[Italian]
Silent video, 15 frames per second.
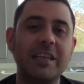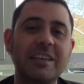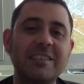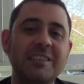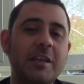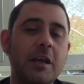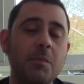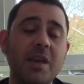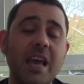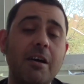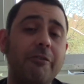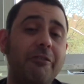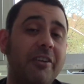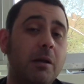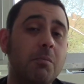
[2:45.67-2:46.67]
Taxidermia è
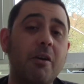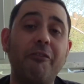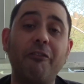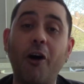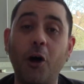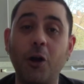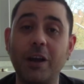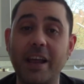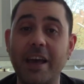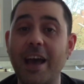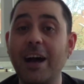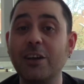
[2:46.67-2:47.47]
un film folle,